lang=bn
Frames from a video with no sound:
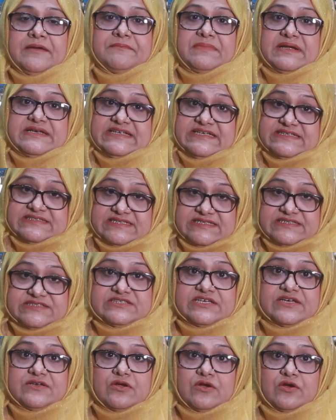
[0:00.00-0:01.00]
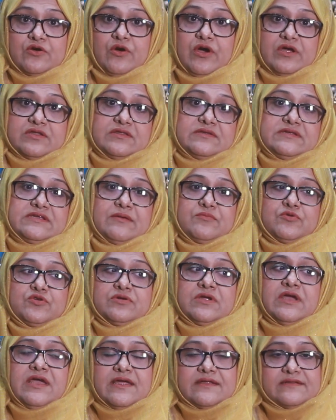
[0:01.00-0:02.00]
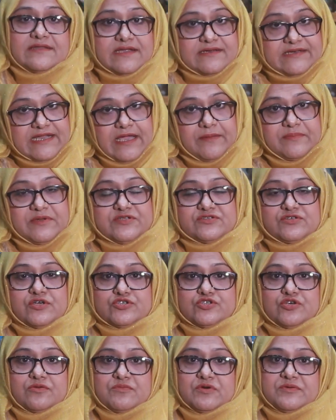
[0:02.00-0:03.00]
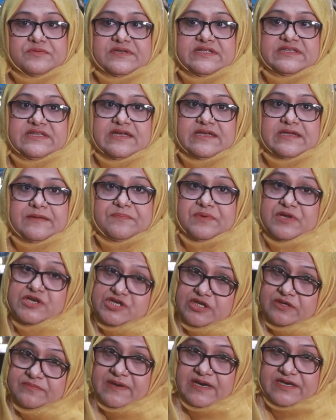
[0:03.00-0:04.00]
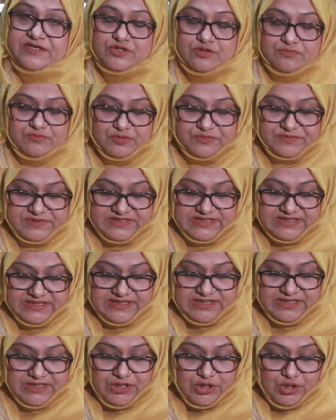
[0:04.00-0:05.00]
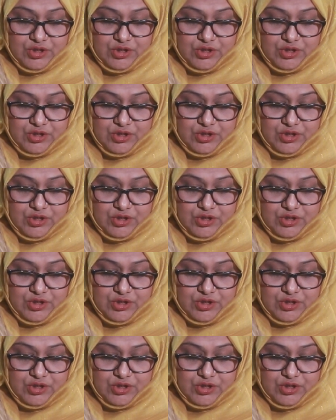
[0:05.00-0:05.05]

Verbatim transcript: বা ডিজিজ যে হওয়ার যেমন তার ডায়াবেটিস হওয়ার সম্ভাবনা থাকে প্রেশার বাড়ার সম্ভাবনা থাকে